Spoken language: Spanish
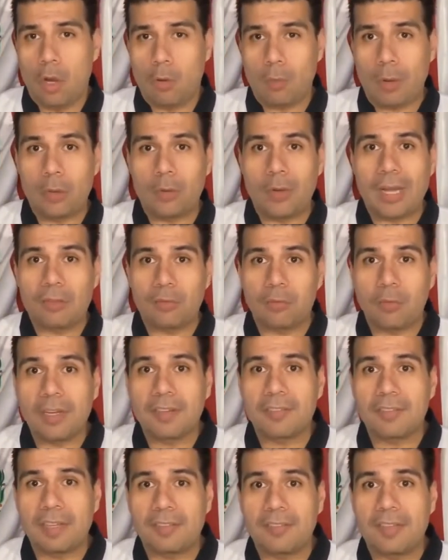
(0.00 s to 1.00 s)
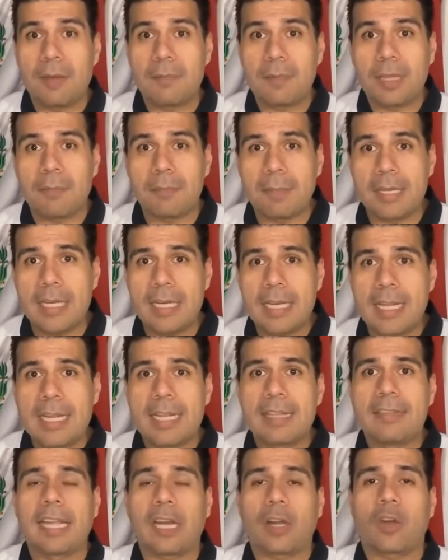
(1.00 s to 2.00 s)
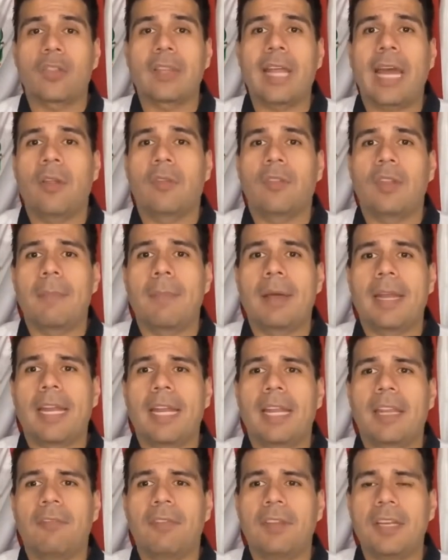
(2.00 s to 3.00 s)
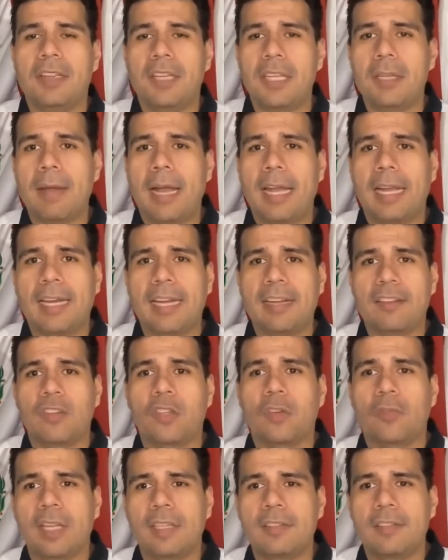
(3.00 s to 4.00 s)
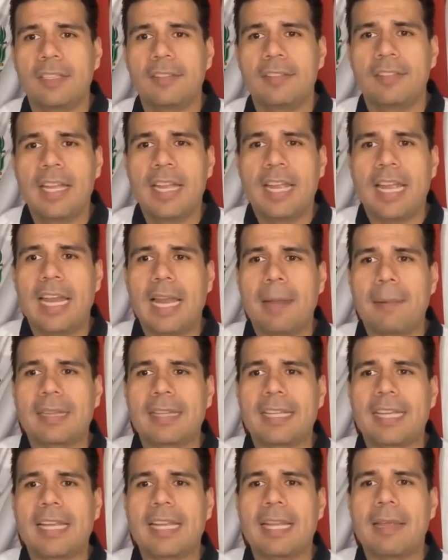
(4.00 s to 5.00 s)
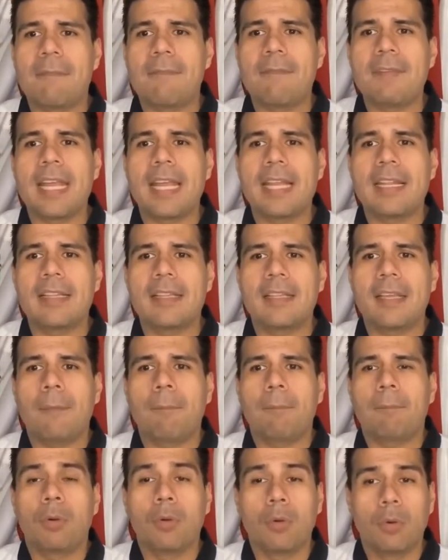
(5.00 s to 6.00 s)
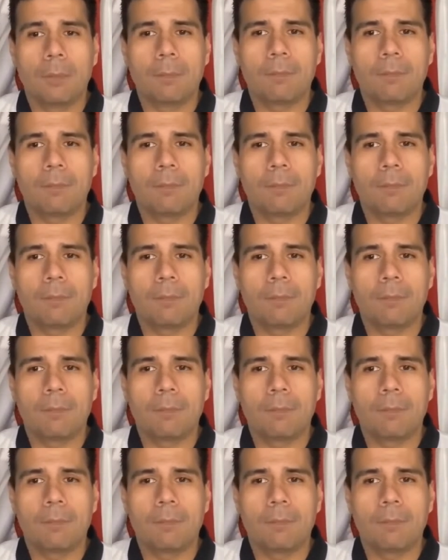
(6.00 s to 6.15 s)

cuando las fuerzas del Viet Minh derrotaron de manera definitiva al ejército francés en la batalla de Vien Dien Phu.